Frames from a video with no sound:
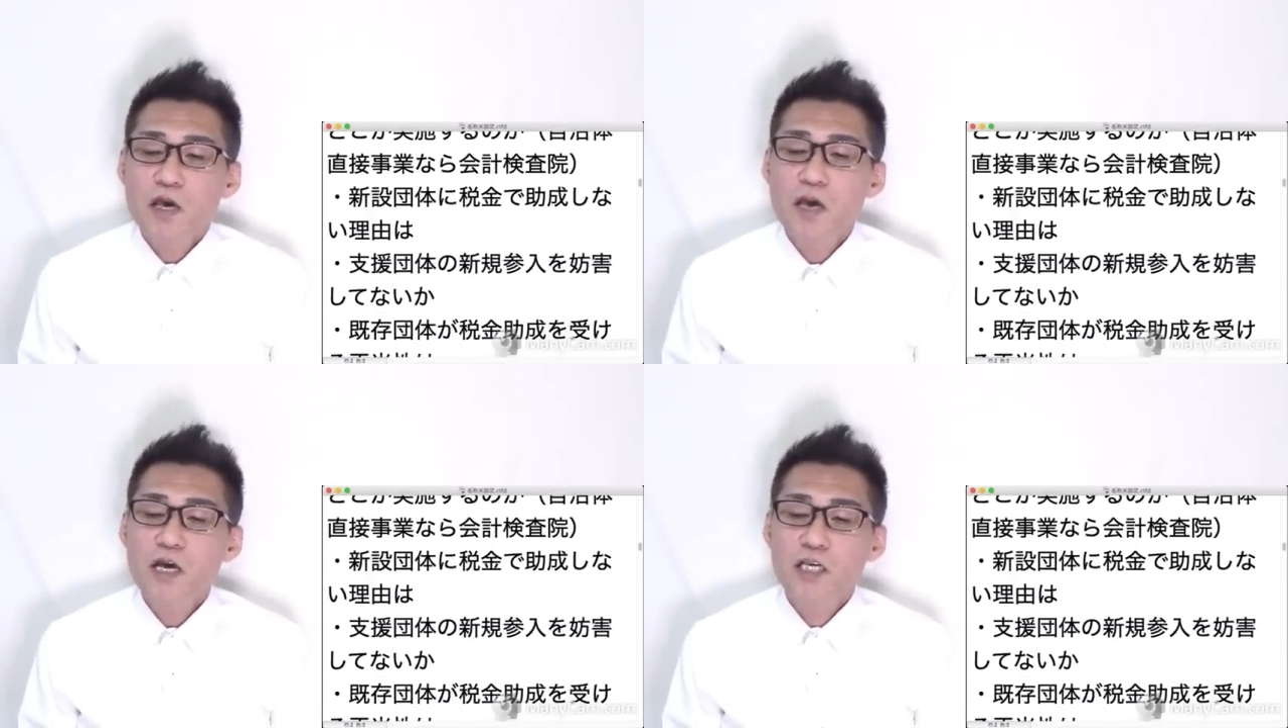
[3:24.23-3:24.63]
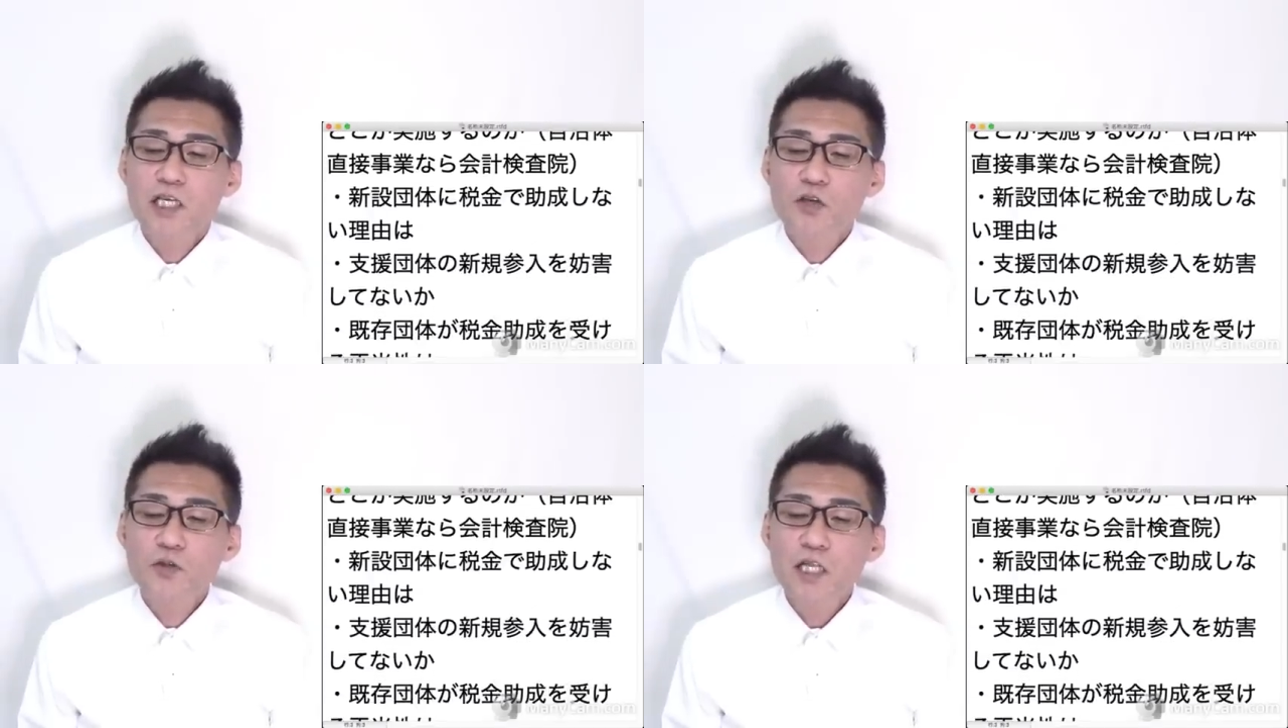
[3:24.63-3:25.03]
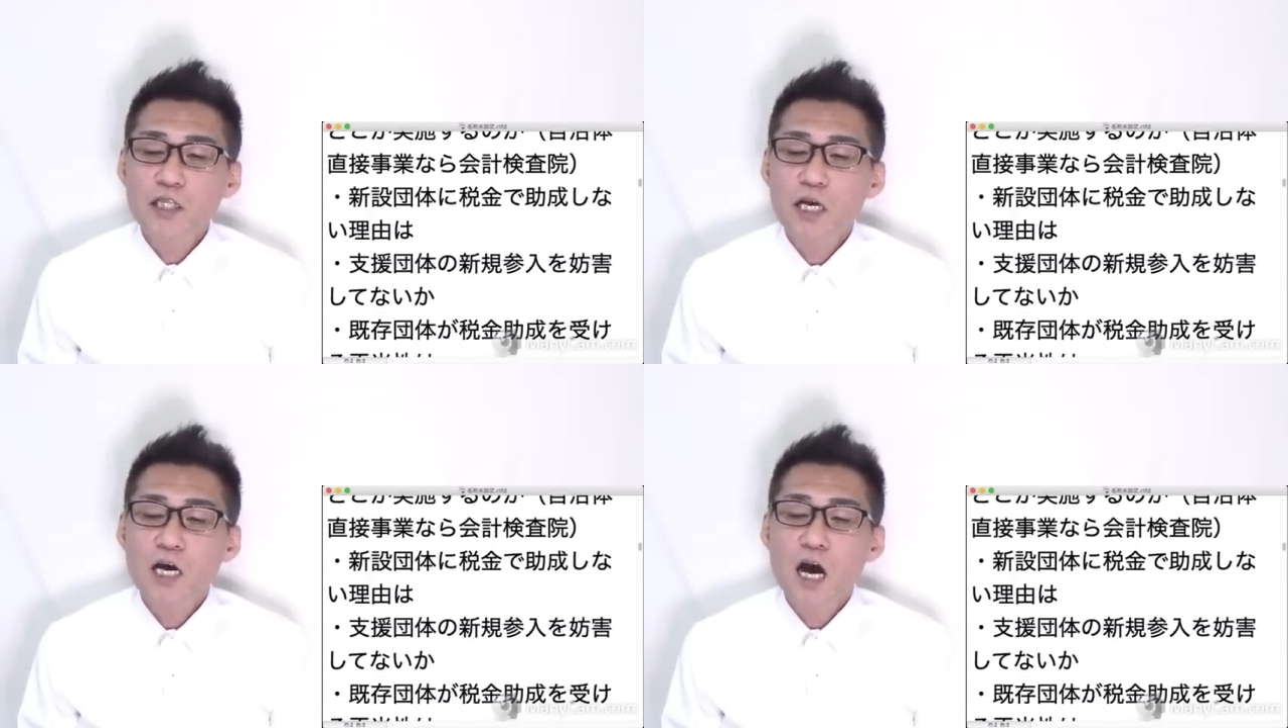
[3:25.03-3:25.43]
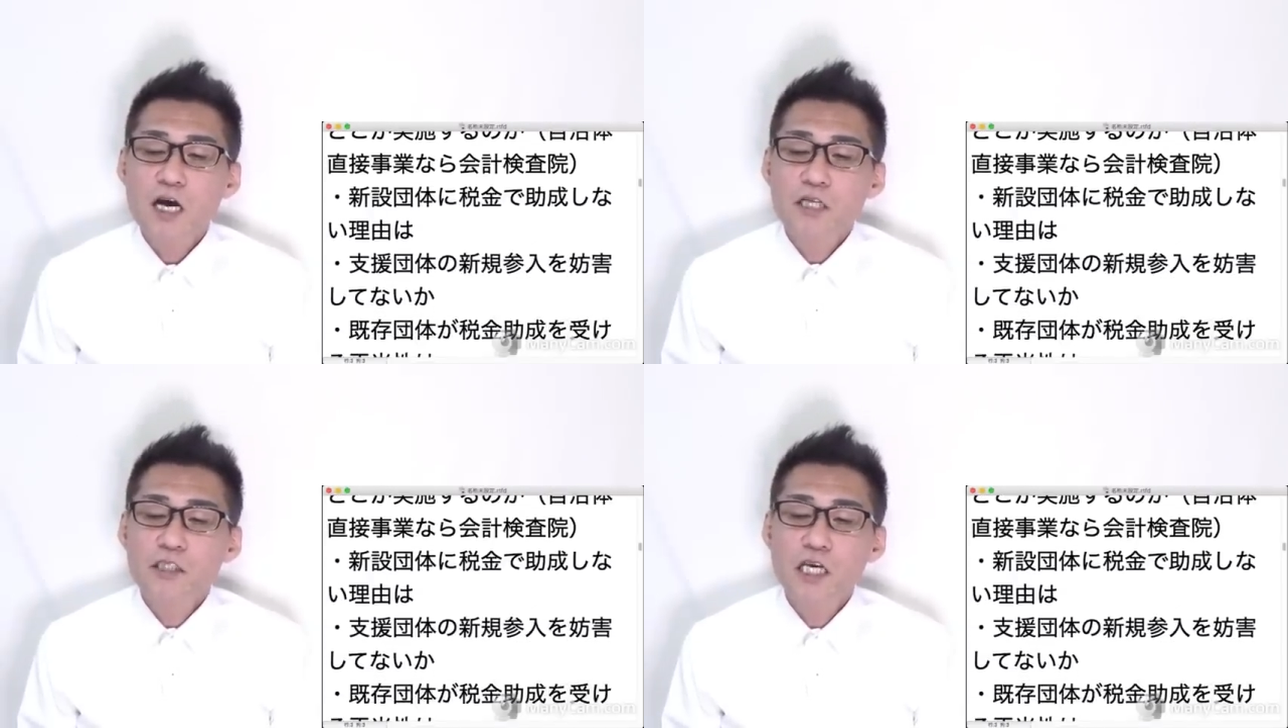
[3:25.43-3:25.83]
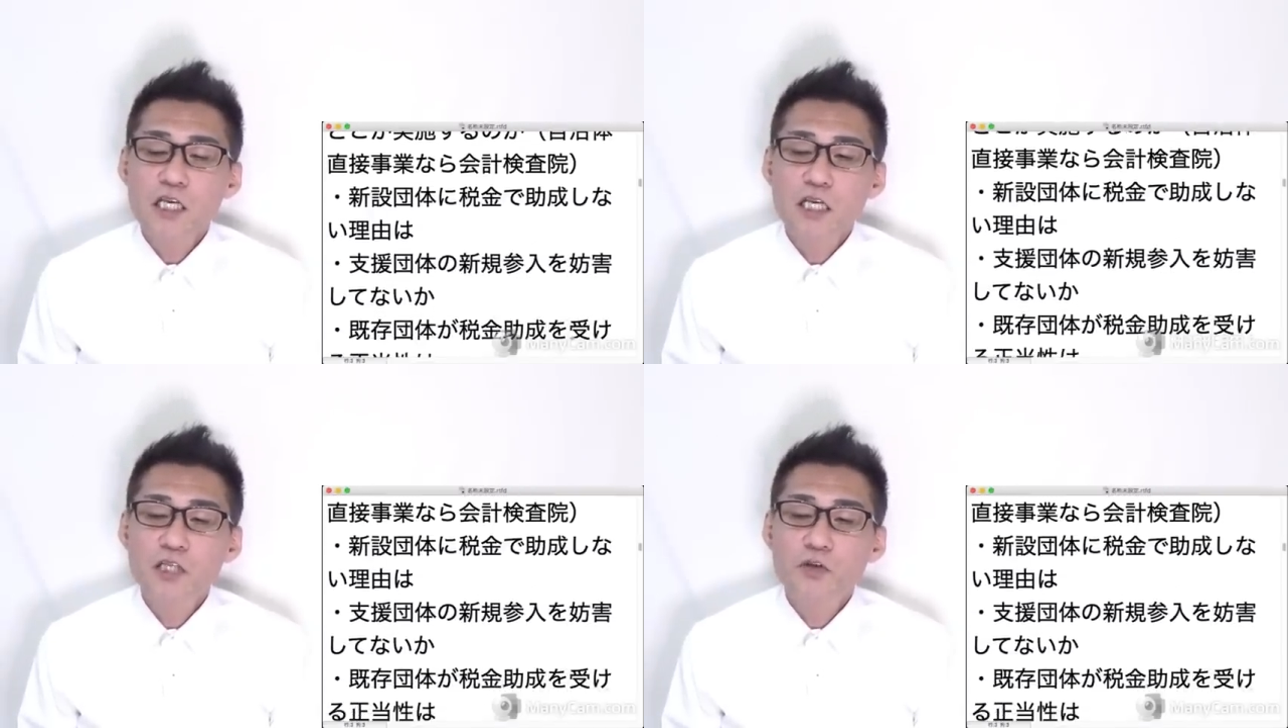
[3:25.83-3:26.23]
え既存団体が
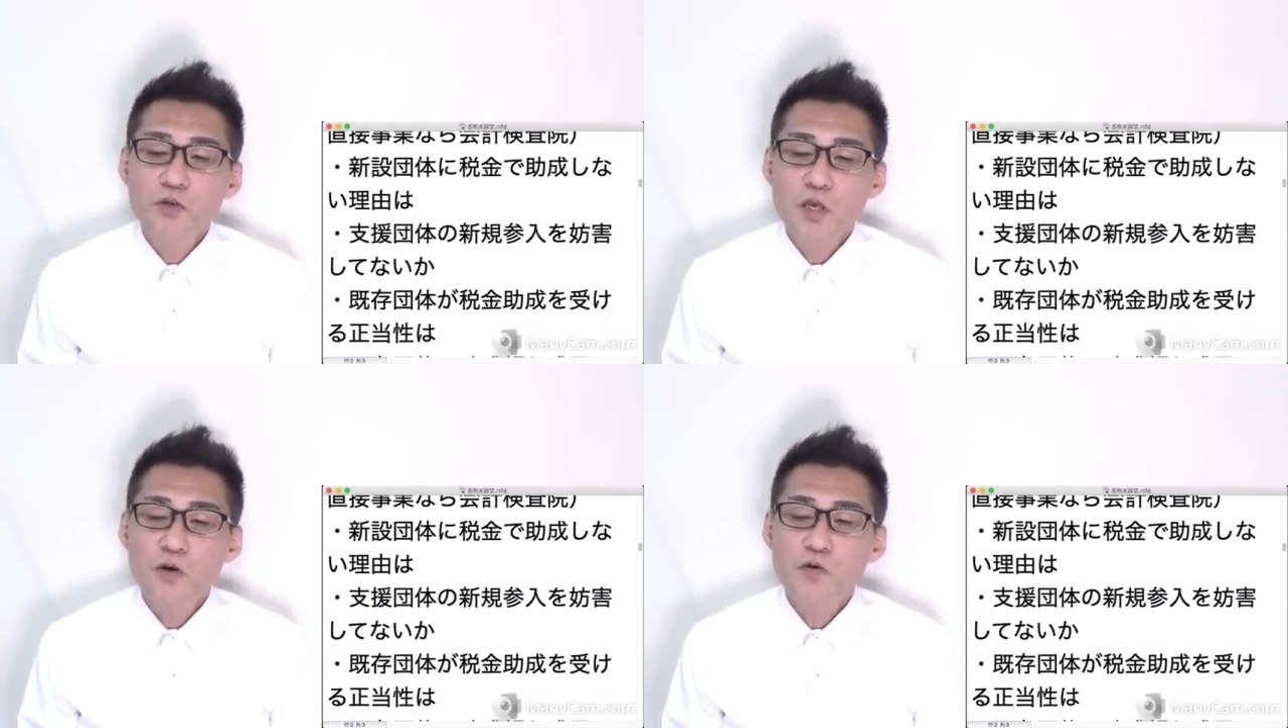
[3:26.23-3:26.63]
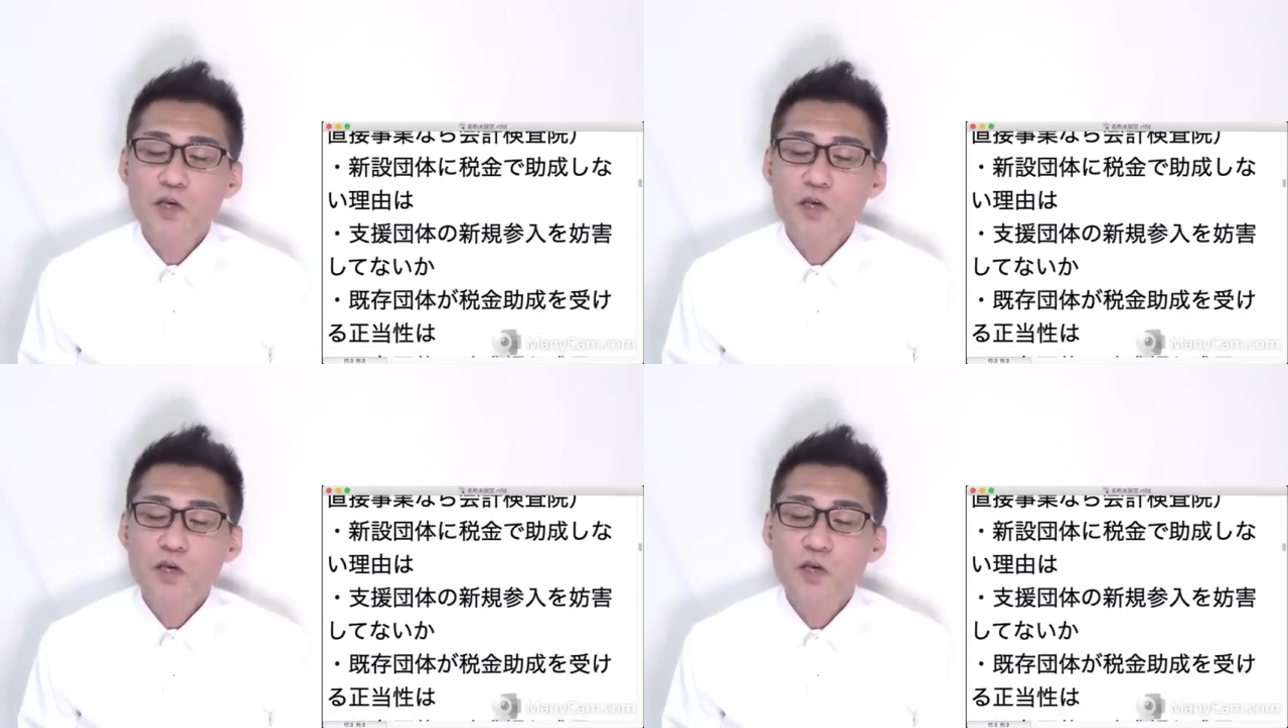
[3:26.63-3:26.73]
税金助成を